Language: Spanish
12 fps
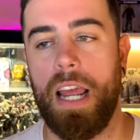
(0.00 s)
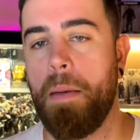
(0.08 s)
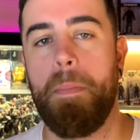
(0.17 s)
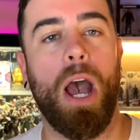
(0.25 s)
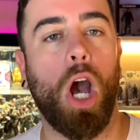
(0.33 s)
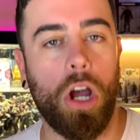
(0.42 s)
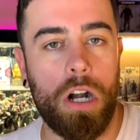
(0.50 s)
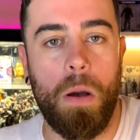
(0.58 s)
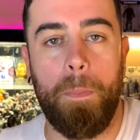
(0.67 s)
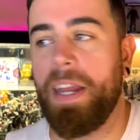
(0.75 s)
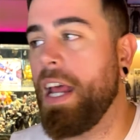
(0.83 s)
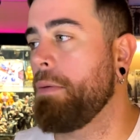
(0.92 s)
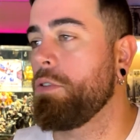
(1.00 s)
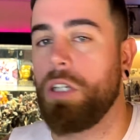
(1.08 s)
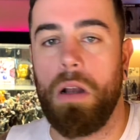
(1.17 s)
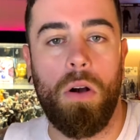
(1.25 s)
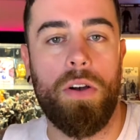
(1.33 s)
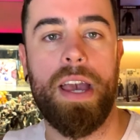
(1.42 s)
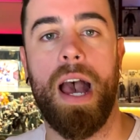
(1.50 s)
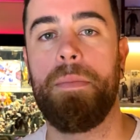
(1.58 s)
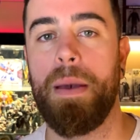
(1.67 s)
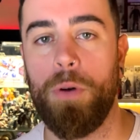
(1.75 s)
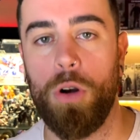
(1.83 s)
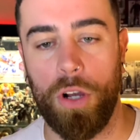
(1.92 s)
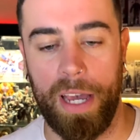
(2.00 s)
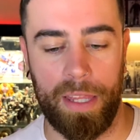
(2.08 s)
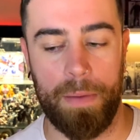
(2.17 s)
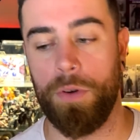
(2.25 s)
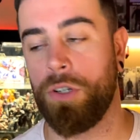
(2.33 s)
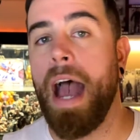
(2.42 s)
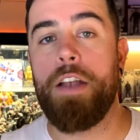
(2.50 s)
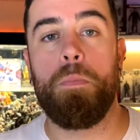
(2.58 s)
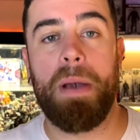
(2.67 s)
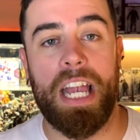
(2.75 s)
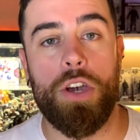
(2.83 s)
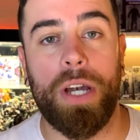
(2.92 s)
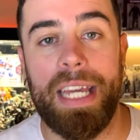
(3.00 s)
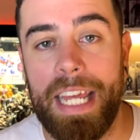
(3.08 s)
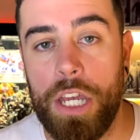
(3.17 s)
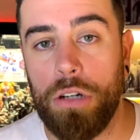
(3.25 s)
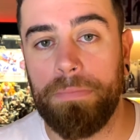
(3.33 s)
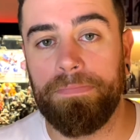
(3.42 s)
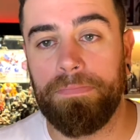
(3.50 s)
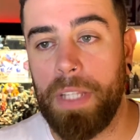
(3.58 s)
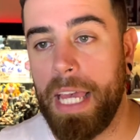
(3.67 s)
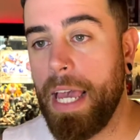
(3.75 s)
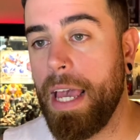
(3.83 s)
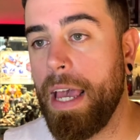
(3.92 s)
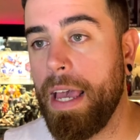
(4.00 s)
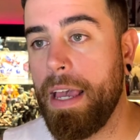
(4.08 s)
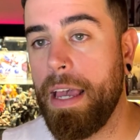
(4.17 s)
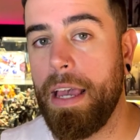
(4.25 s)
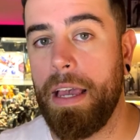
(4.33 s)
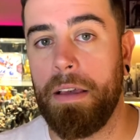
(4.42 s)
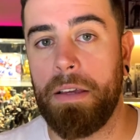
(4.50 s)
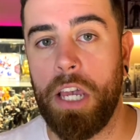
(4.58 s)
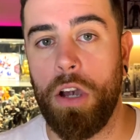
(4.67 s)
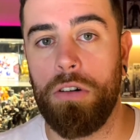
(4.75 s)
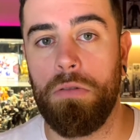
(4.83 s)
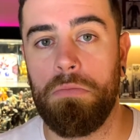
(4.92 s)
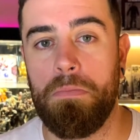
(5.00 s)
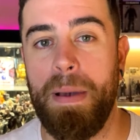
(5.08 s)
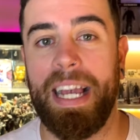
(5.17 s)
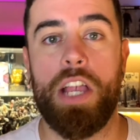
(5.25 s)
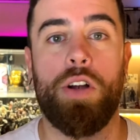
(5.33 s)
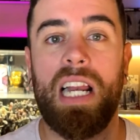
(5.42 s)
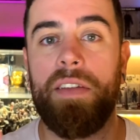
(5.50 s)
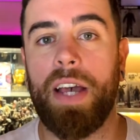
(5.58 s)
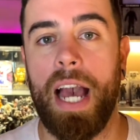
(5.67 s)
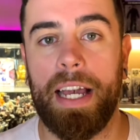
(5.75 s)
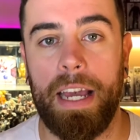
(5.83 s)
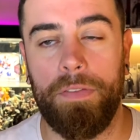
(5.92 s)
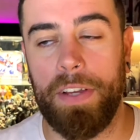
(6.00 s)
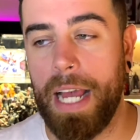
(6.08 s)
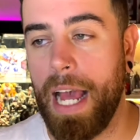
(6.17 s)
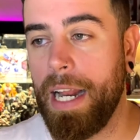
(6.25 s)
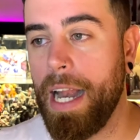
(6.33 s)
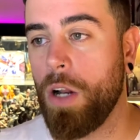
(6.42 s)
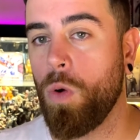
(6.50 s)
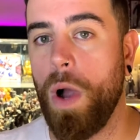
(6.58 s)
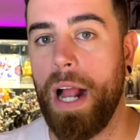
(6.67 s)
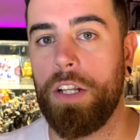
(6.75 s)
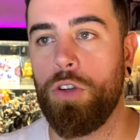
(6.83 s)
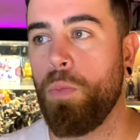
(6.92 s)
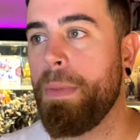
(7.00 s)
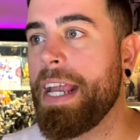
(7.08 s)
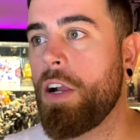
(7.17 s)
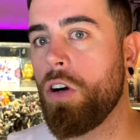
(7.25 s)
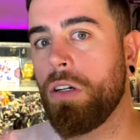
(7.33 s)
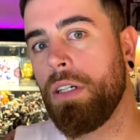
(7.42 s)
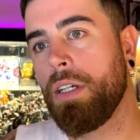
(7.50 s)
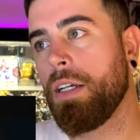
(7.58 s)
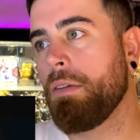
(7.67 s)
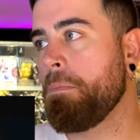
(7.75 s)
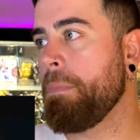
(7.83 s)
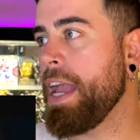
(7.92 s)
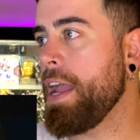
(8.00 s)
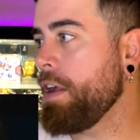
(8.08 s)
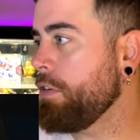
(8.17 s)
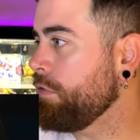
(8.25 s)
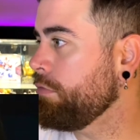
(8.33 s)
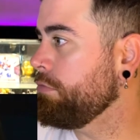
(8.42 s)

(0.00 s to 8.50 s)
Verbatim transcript: eh, mejor nos piramos y luego ya vemos lo que hacemos. Hay un pequeño girillo de guión, un pequeño cliffhanger final en el cual Yumiko ve